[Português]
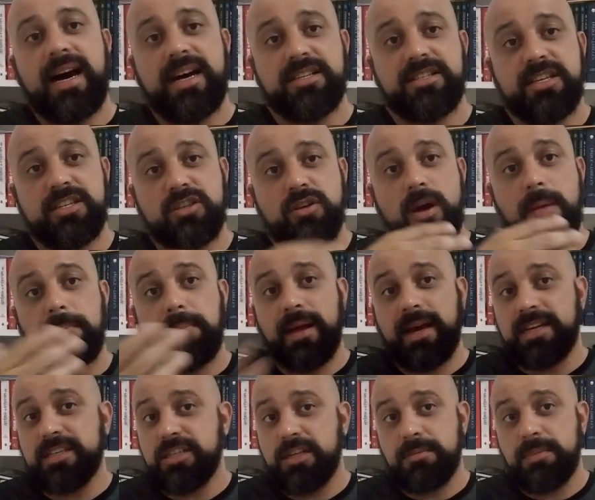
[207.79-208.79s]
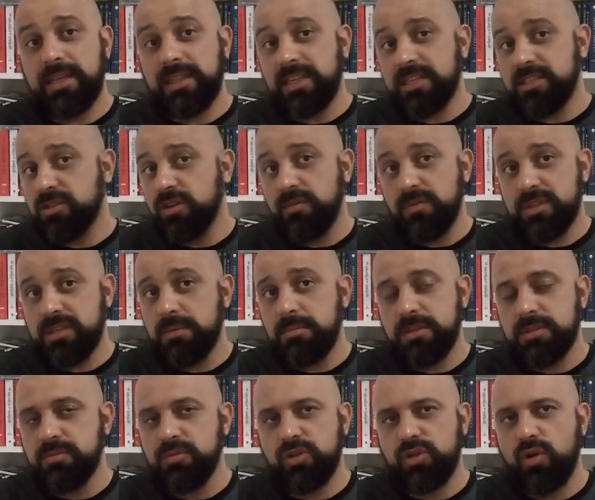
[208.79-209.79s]
Às vezes é uma placa de alimentação e você
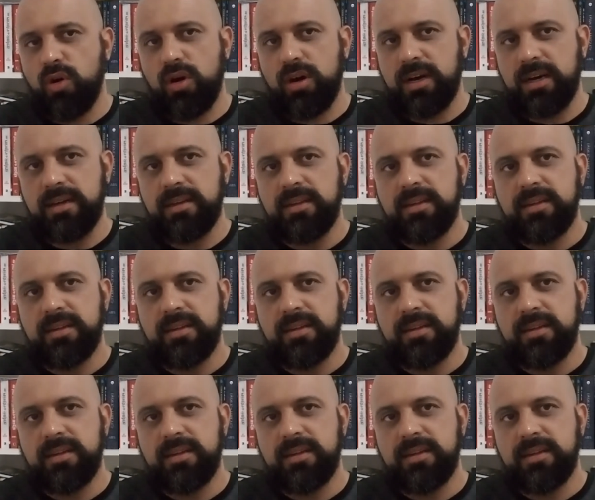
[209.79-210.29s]
mesmo troca,